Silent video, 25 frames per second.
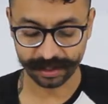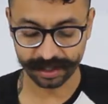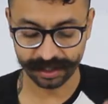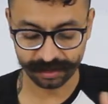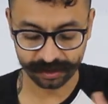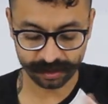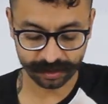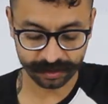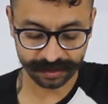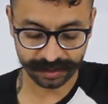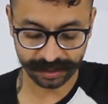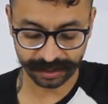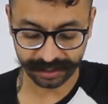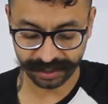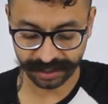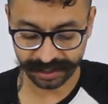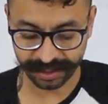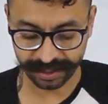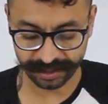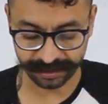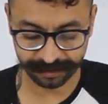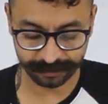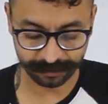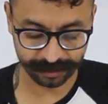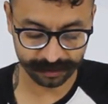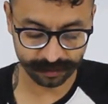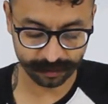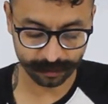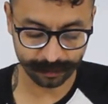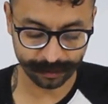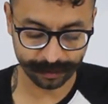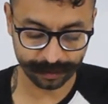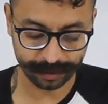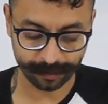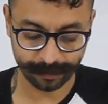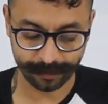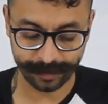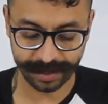Entonces aquí esto es un
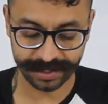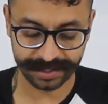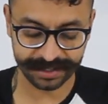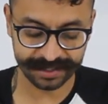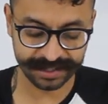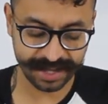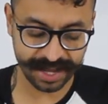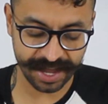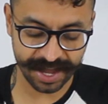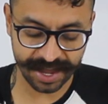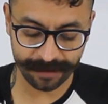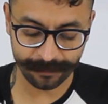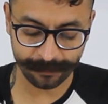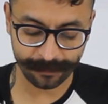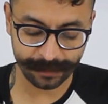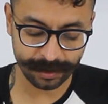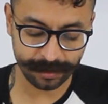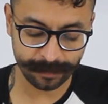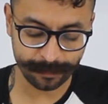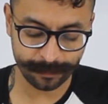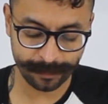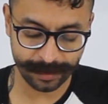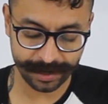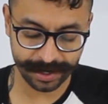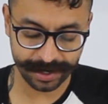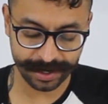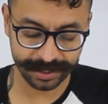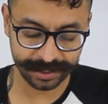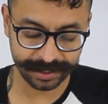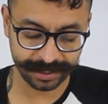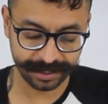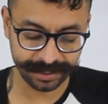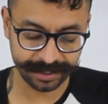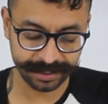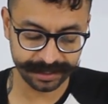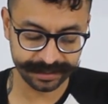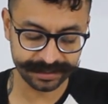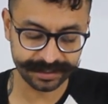poco más amplio para
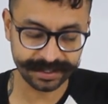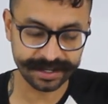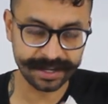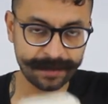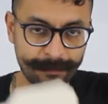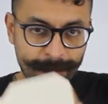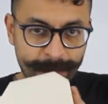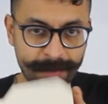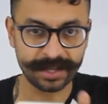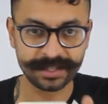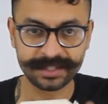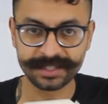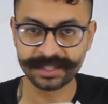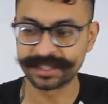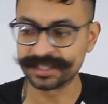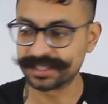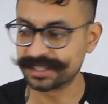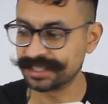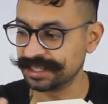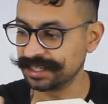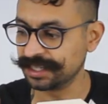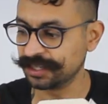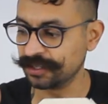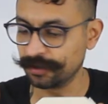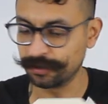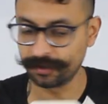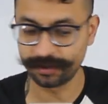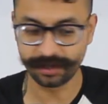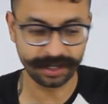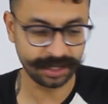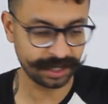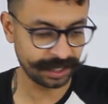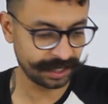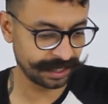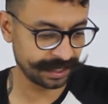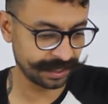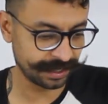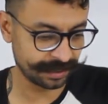que sea más sencillo
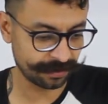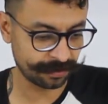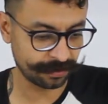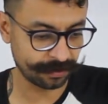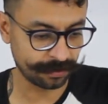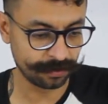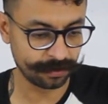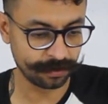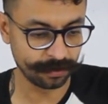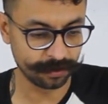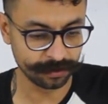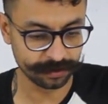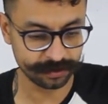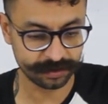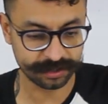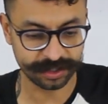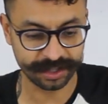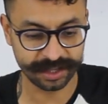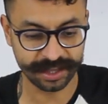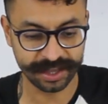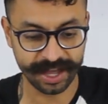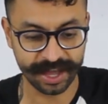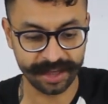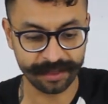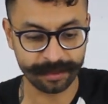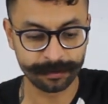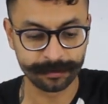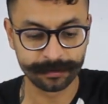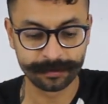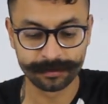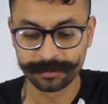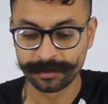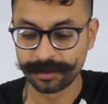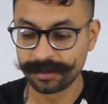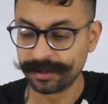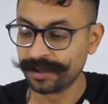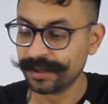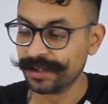leer los
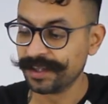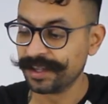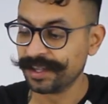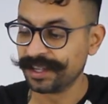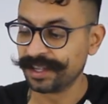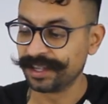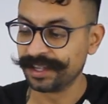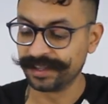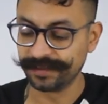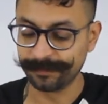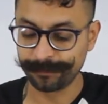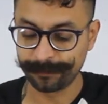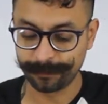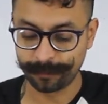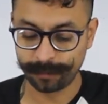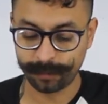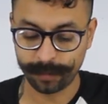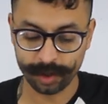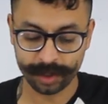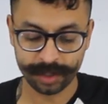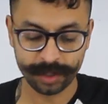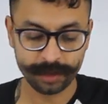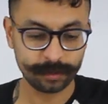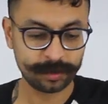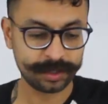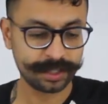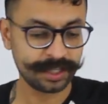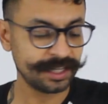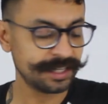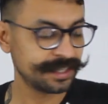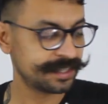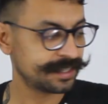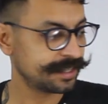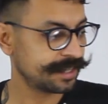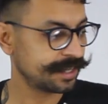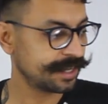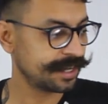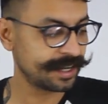dados. Eh, voy a
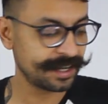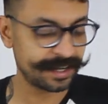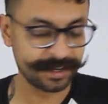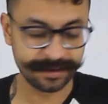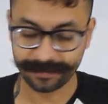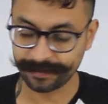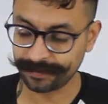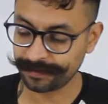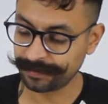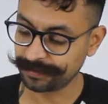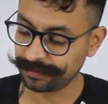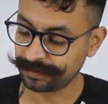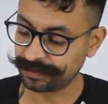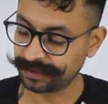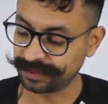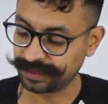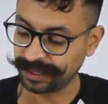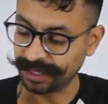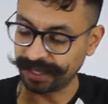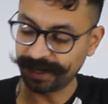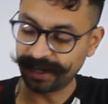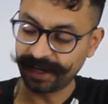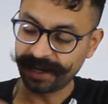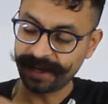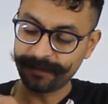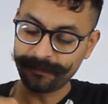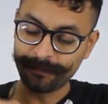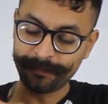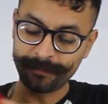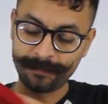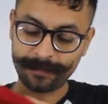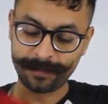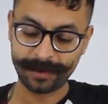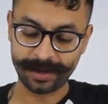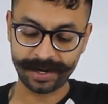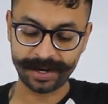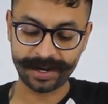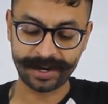utilizar tela
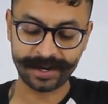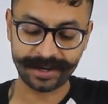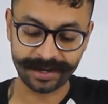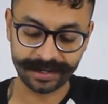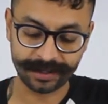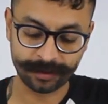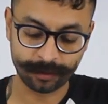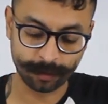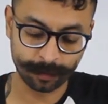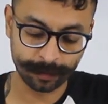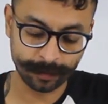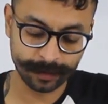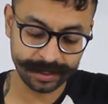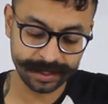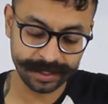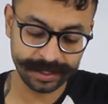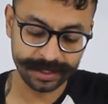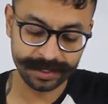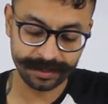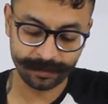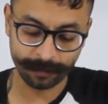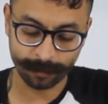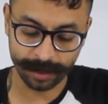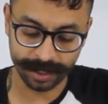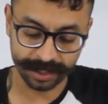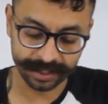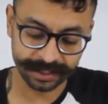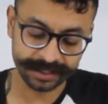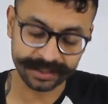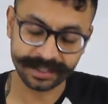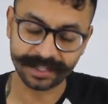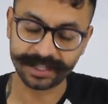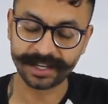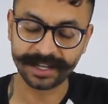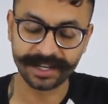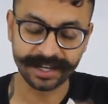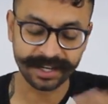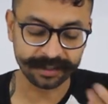para recubrir, igual que
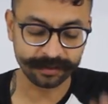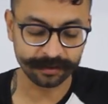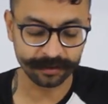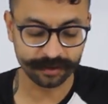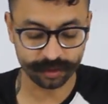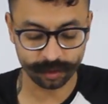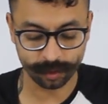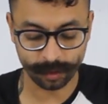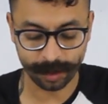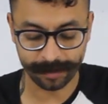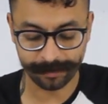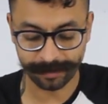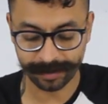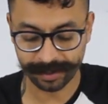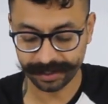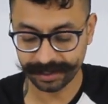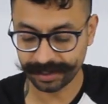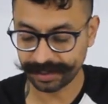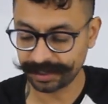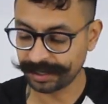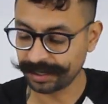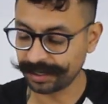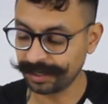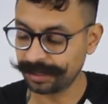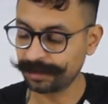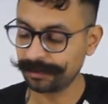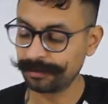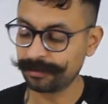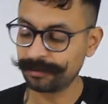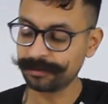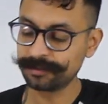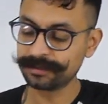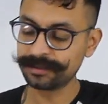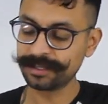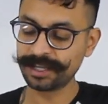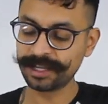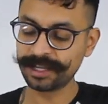tengan algo suave en que caer los